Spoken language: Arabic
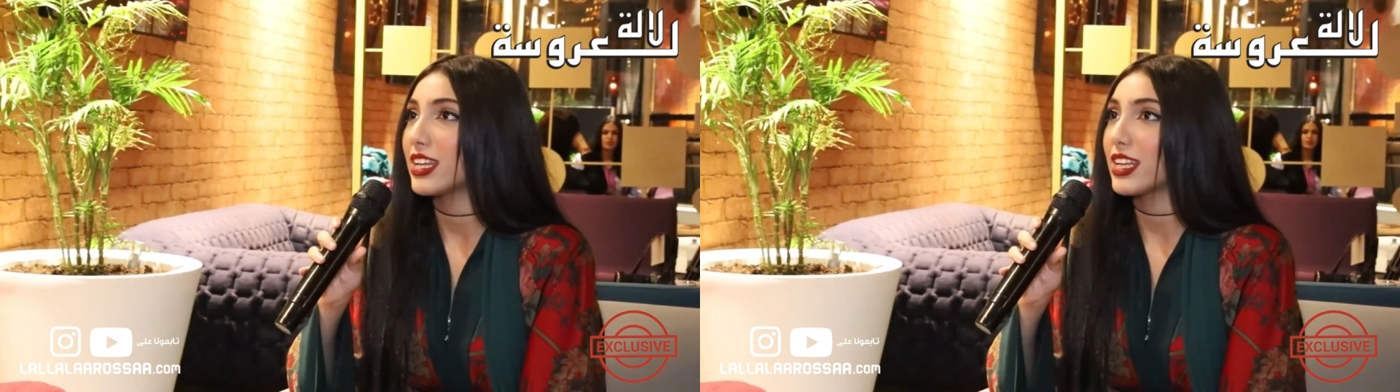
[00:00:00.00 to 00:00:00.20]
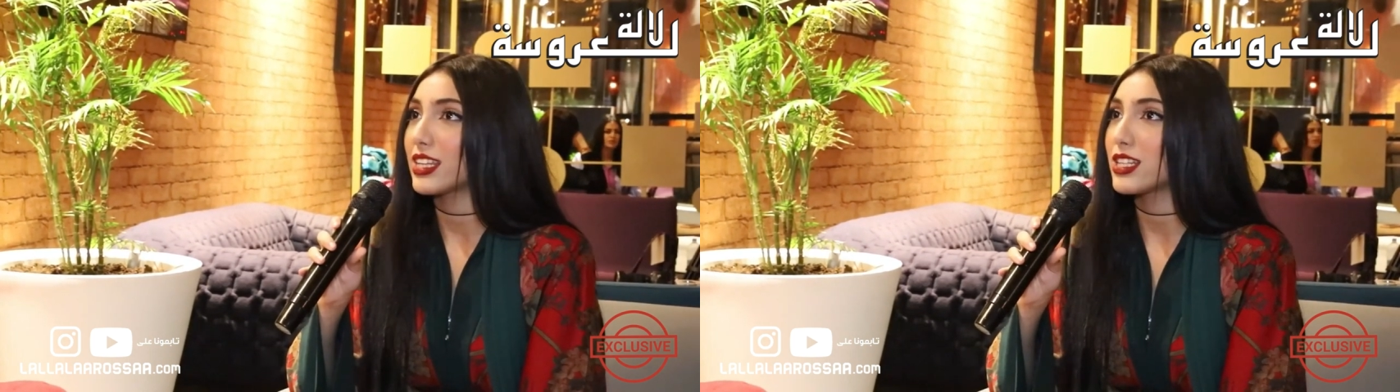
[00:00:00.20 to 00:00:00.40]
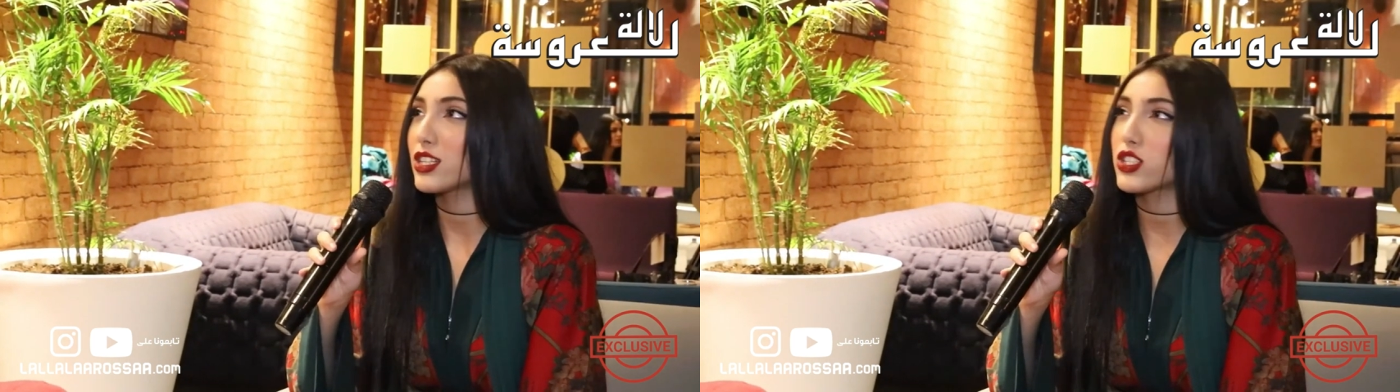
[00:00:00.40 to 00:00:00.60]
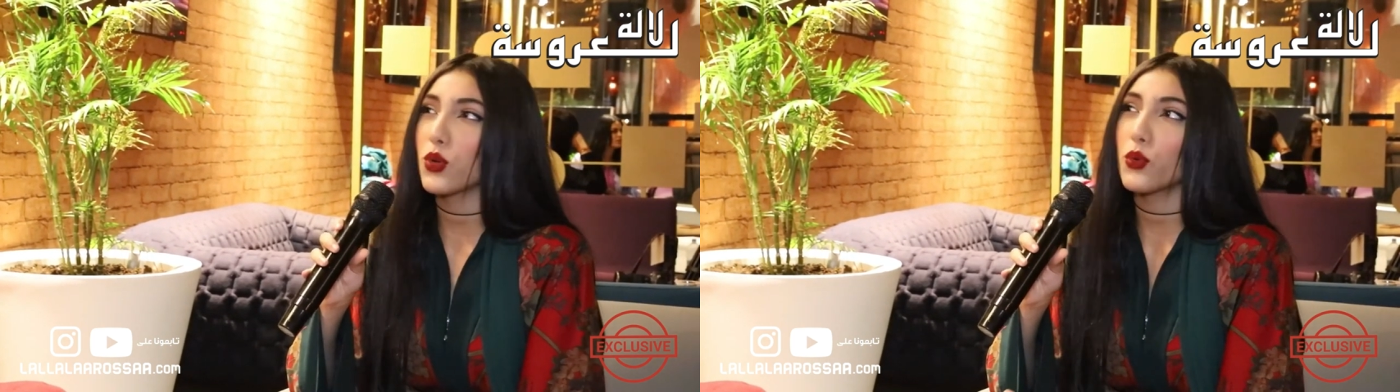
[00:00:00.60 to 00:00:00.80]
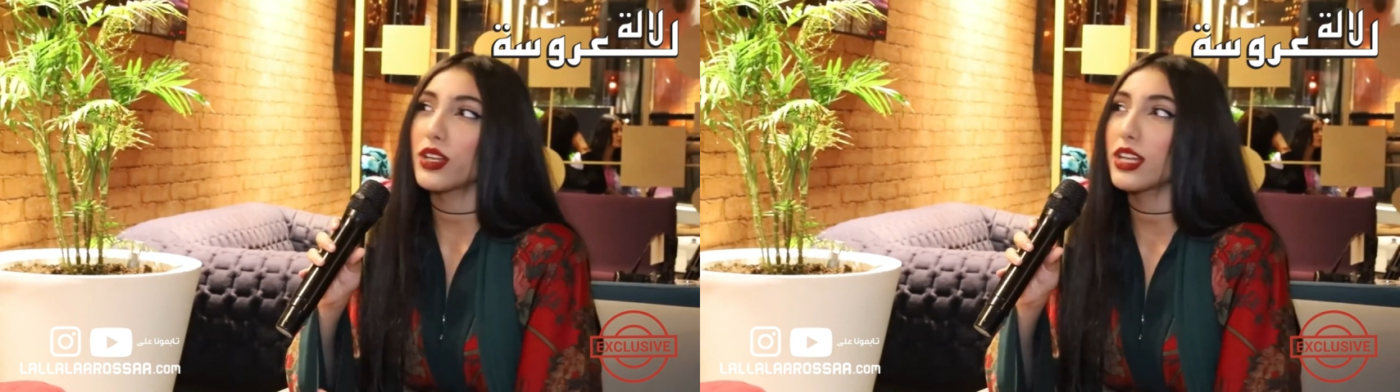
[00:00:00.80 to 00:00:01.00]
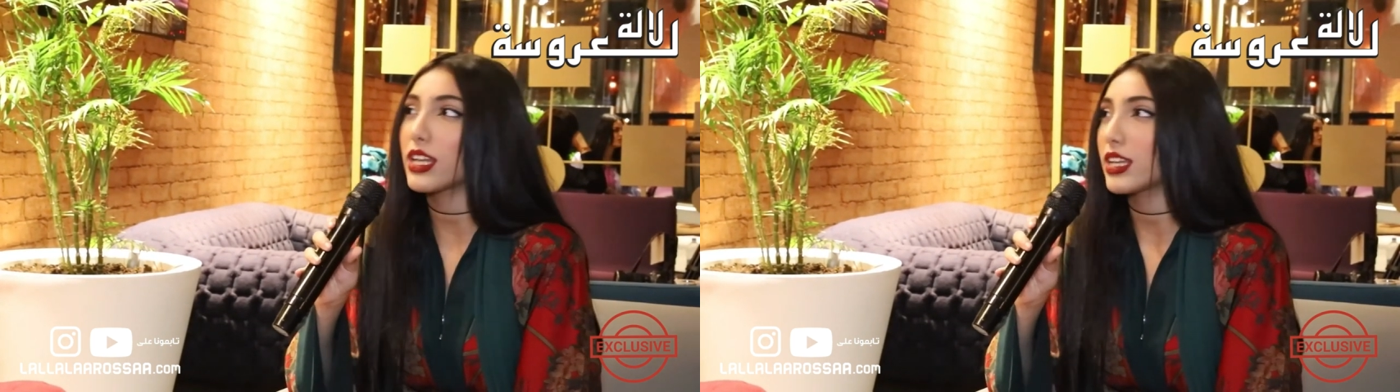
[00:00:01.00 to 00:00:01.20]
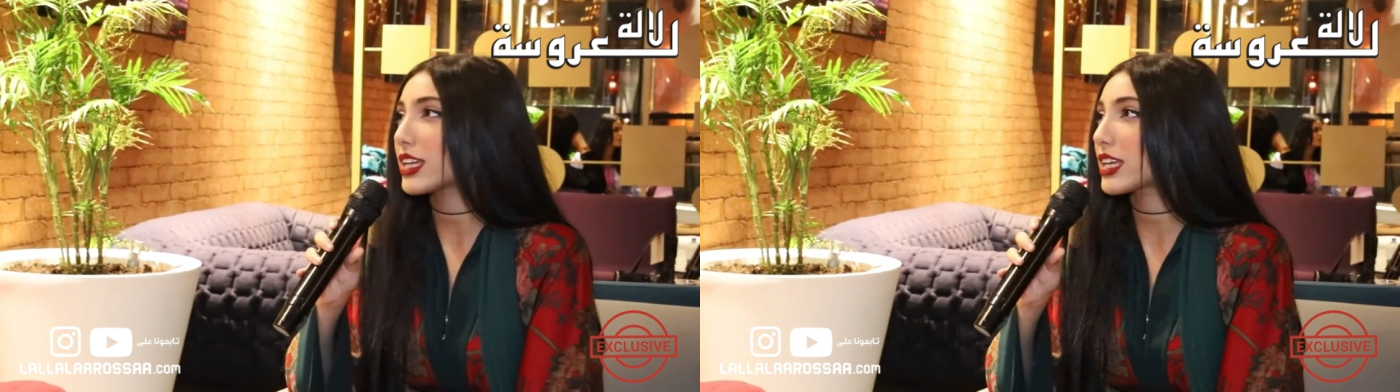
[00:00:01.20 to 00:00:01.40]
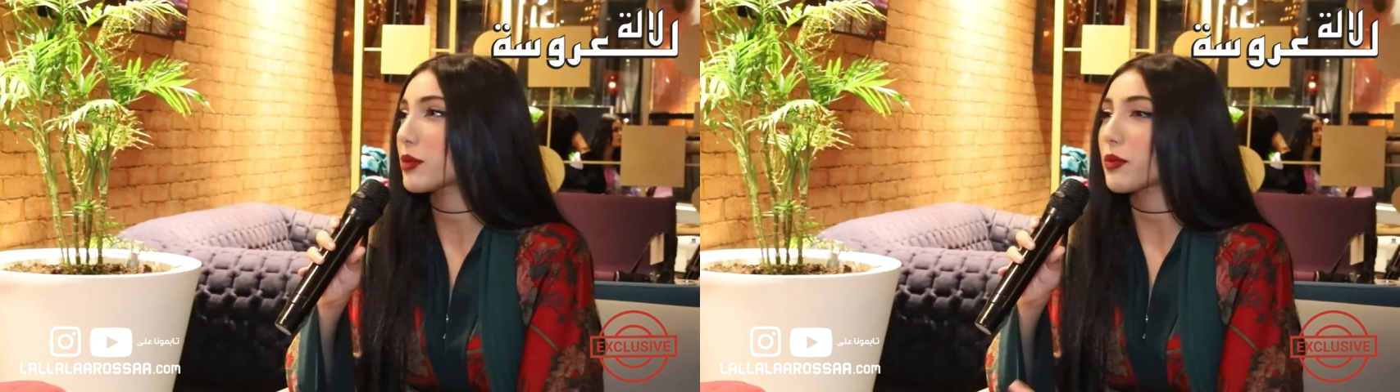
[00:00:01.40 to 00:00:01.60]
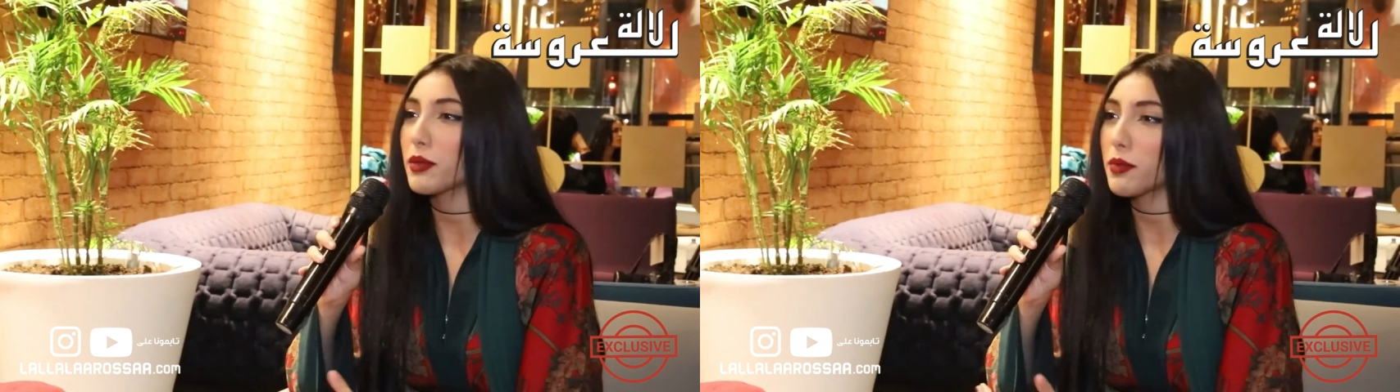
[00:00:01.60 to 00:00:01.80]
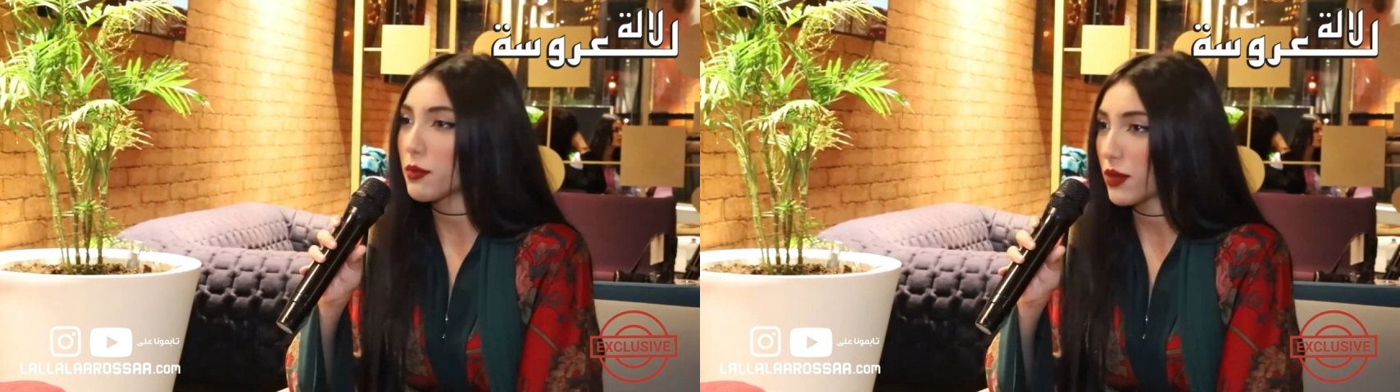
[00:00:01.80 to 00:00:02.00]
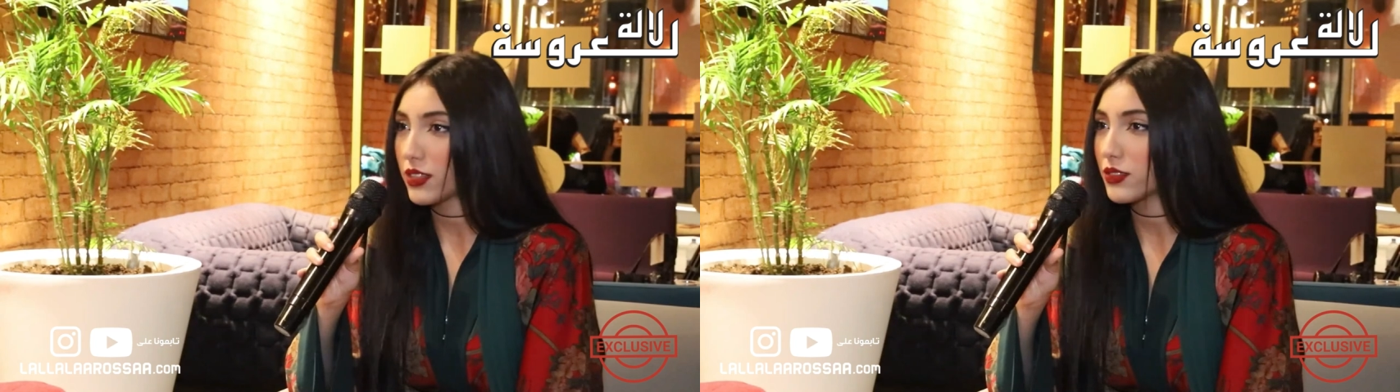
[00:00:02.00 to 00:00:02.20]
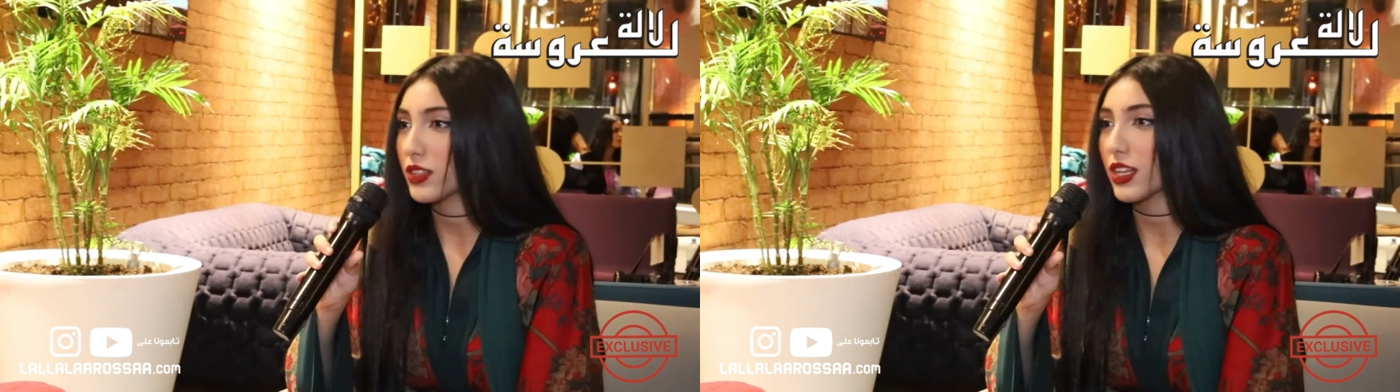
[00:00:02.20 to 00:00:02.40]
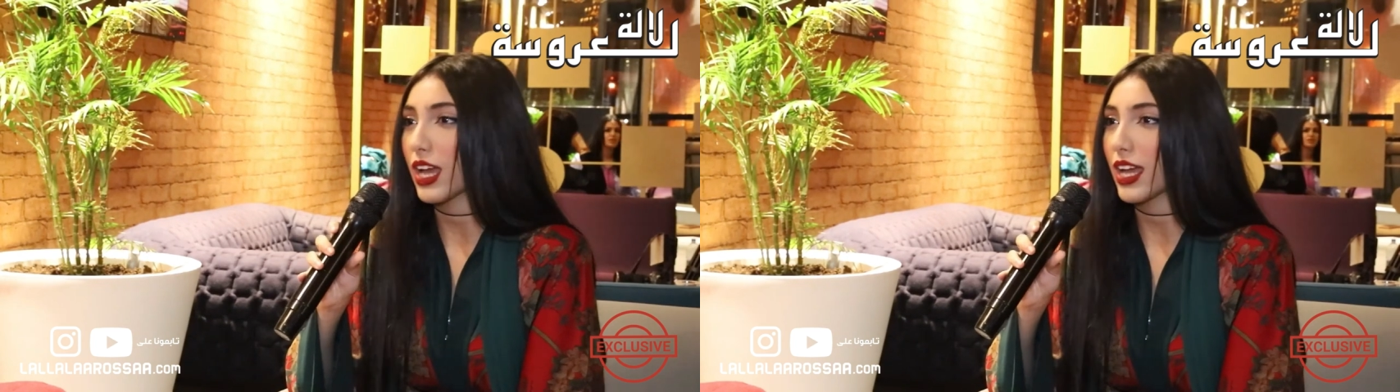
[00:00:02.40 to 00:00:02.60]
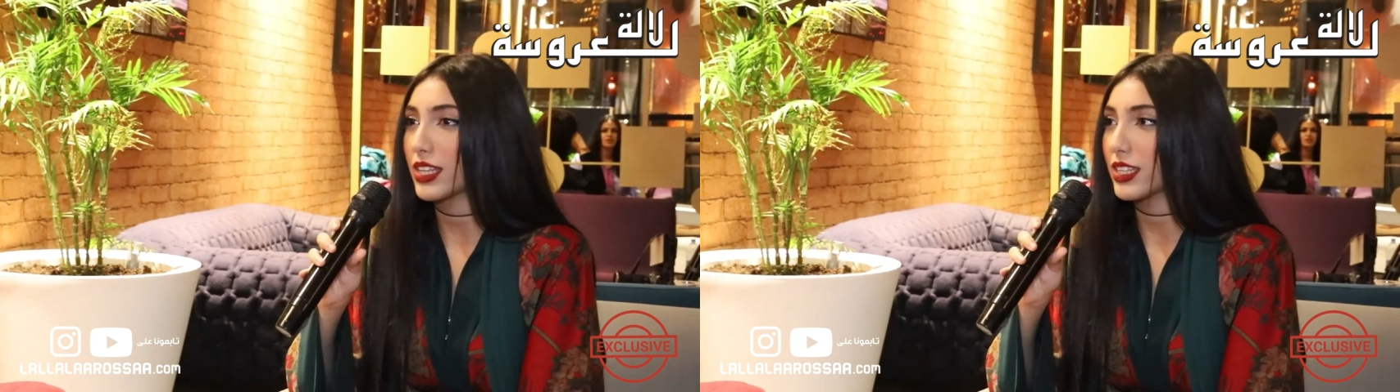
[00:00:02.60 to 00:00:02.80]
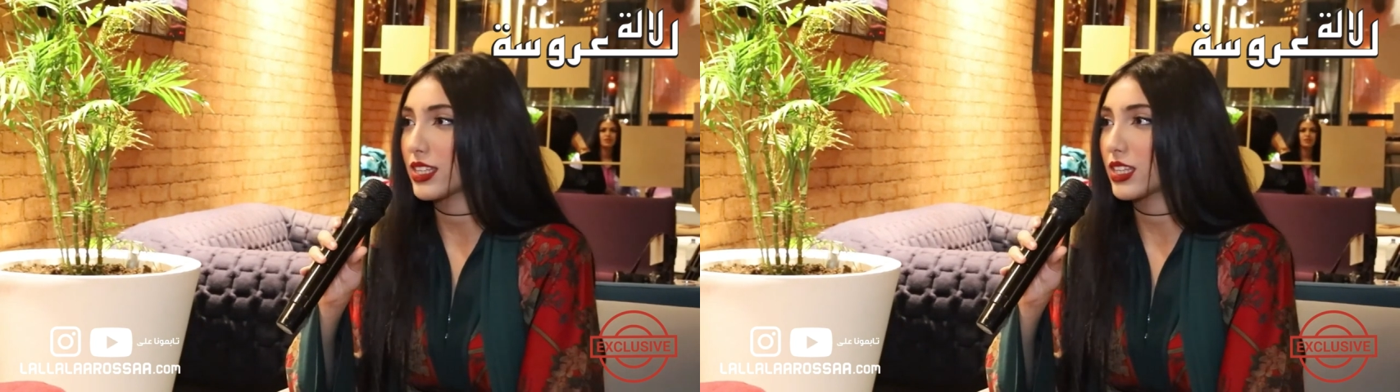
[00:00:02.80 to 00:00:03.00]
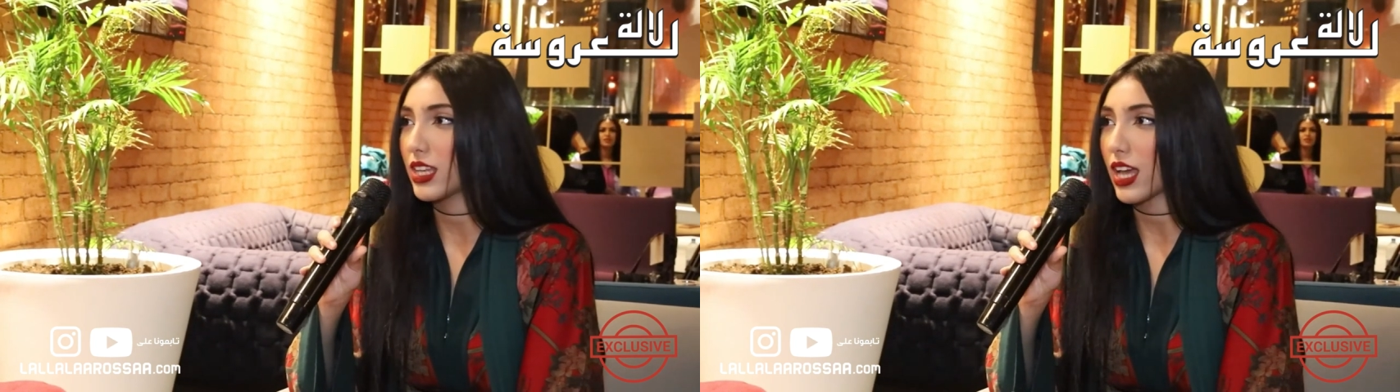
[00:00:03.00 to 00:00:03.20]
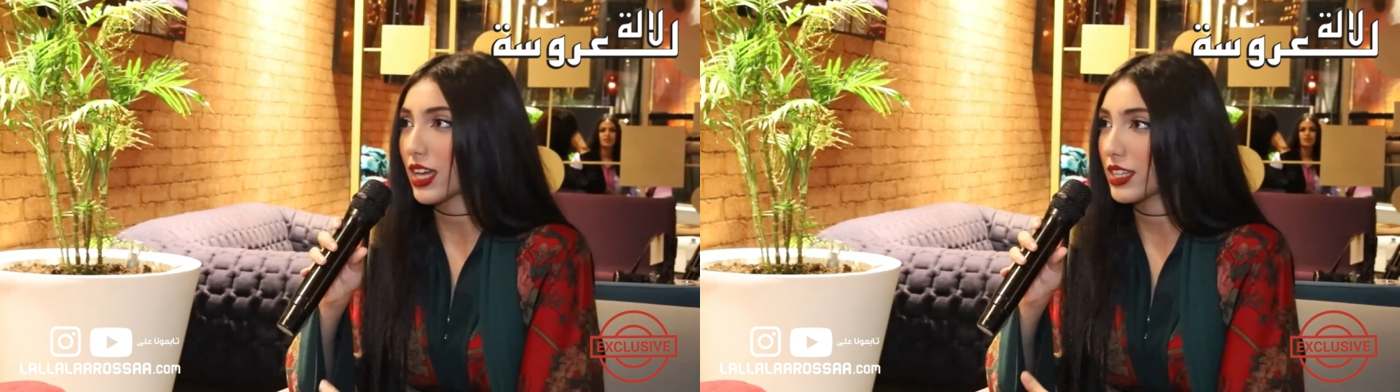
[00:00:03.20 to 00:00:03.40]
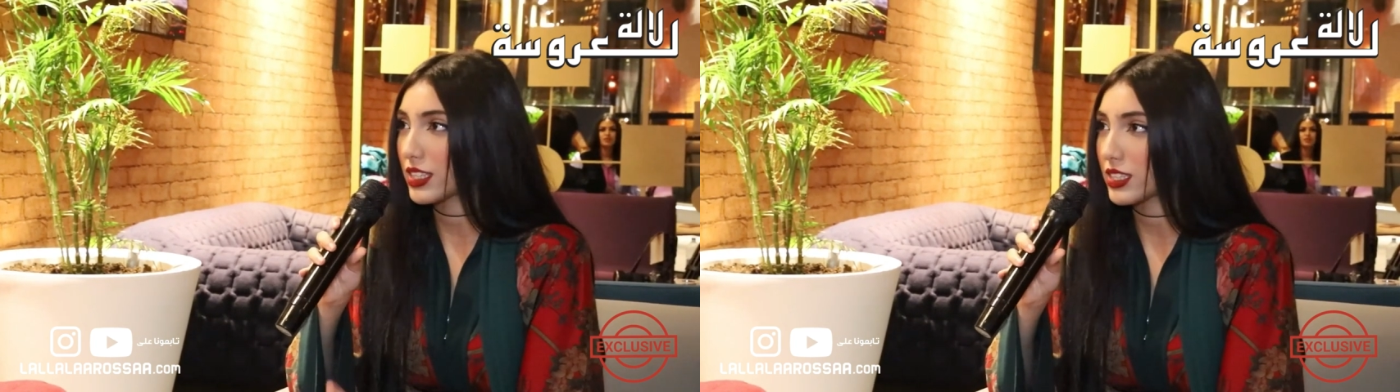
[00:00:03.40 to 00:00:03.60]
الجو اللي كيبغي بابا في الاغاني الاغاني